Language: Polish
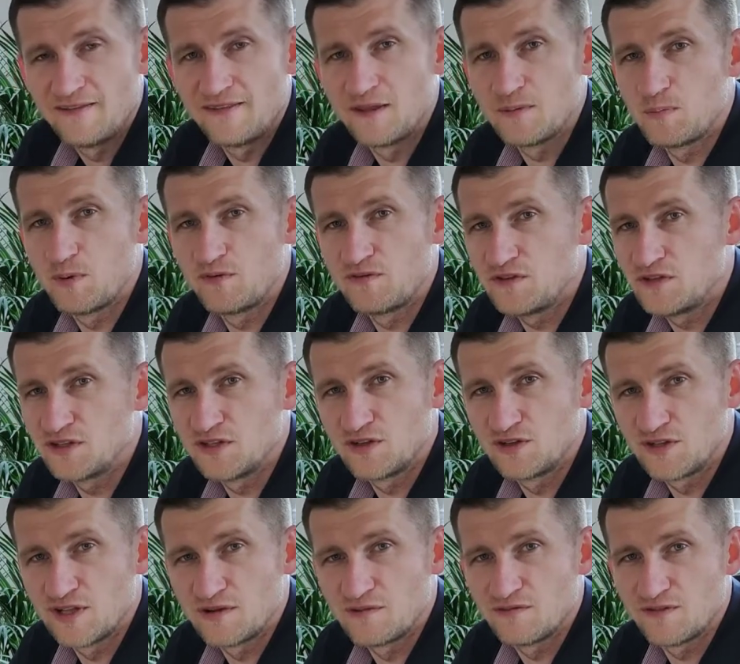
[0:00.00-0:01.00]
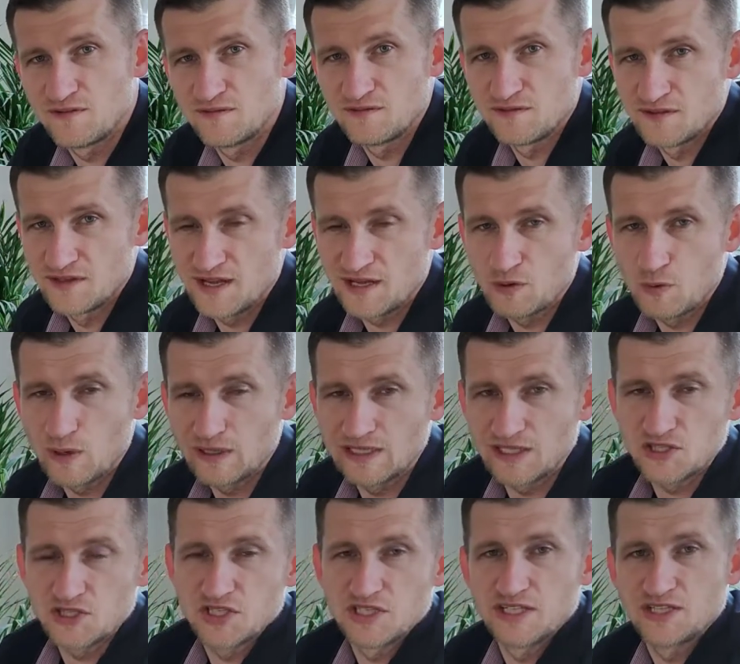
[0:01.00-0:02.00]
Nie powinny one
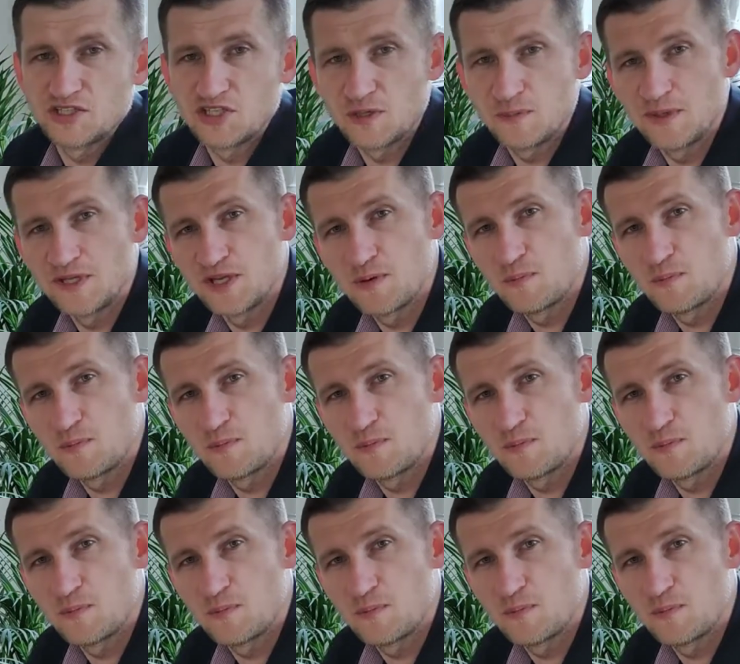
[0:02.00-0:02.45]
nakładać się na siebie,